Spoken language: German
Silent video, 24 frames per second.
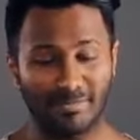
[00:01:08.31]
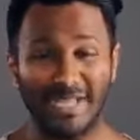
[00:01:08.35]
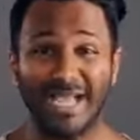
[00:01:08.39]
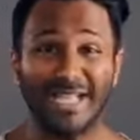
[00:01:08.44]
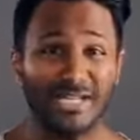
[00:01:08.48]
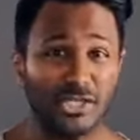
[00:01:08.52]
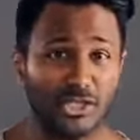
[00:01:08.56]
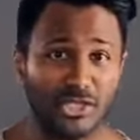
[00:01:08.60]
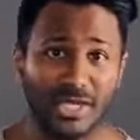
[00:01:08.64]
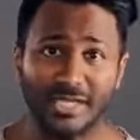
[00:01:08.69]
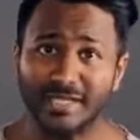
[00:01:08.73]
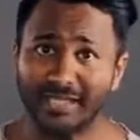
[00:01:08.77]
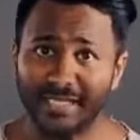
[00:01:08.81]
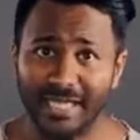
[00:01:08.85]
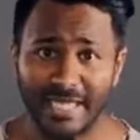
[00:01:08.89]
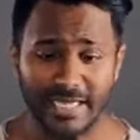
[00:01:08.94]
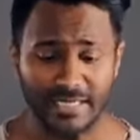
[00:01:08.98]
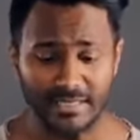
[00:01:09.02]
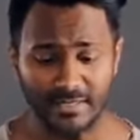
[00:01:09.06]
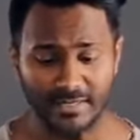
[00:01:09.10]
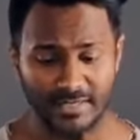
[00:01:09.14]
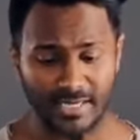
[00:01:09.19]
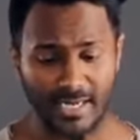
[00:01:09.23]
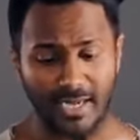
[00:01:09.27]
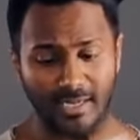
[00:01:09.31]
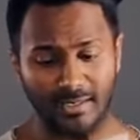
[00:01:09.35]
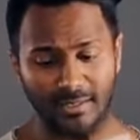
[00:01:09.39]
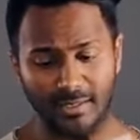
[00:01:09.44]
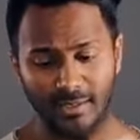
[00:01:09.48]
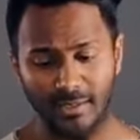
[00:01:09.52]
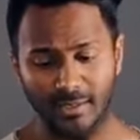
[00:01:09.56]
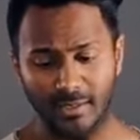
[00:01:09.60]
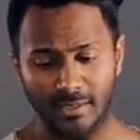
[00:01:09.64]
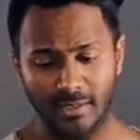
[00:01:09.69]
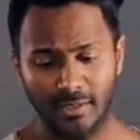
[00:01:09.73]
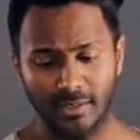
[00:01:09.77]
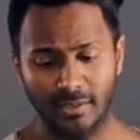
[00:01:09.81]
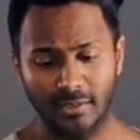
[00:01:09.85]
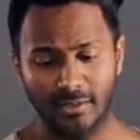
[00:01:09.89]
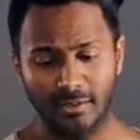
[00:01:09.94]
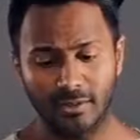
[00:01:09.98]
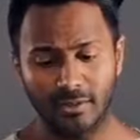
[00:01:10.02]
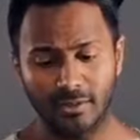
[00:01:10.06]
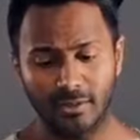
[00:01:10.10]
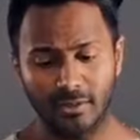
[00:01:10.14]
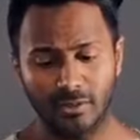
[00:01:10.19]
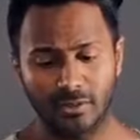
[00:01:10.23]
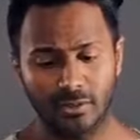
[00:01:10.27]
Anstatt jeden Tag
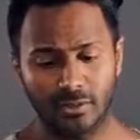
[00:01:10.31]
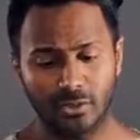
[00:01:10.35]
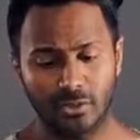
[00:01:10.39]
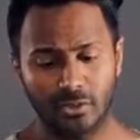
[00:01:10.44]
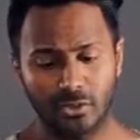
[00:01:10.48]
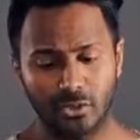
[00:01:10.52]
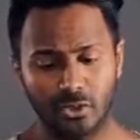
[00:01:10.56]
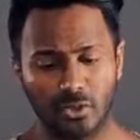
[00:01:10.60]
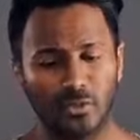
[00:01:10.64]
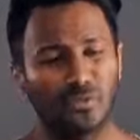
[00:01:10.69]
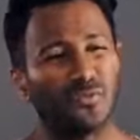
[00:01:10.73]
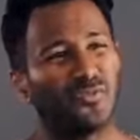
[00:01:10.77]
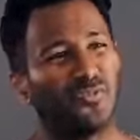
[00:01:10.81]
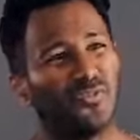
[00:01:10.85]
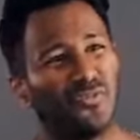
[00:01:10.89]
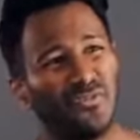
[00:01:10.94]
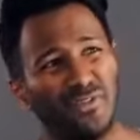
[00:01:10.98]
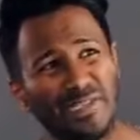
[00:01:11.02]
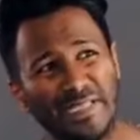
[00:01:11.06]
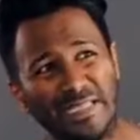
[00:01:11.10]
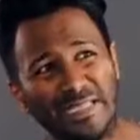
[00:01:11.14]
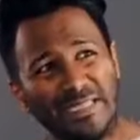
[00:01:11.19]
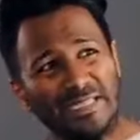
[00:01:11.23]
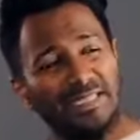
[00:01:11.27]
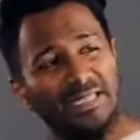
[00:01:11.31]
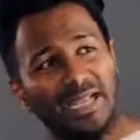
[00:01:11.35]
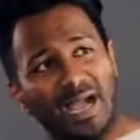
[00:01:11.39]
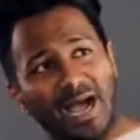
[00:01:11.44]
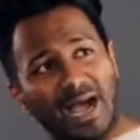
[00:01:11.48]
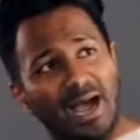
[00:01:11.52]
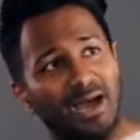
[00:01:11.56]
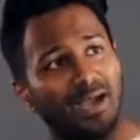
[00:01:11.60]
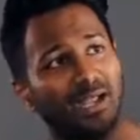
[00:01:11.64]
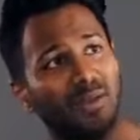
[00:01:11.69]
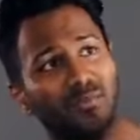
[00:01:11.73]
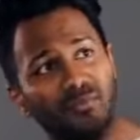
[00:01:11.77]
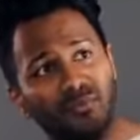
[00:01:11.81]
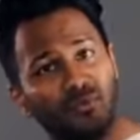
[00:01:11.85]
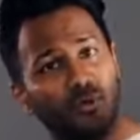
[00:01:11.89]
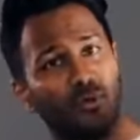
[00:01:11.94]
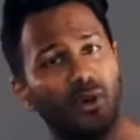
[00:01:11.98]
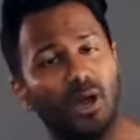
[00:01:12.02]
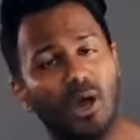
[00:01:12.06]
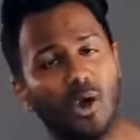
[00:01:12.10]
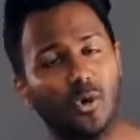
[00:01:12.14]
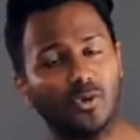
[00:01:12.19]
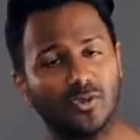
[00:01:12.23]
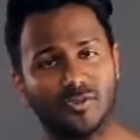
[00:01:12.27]
schon viele Jahre im
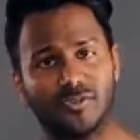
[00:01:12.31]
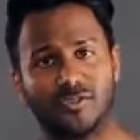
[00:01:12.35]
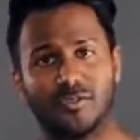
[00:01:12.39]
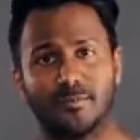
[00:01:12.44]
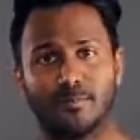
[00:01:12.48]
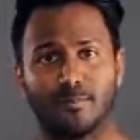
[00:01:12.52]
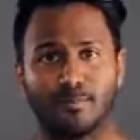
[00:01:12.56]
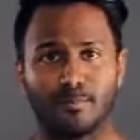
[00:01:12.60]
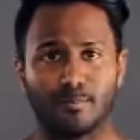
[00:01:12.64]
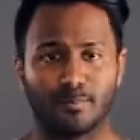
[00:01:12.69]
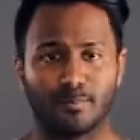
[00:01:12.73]
Voraus.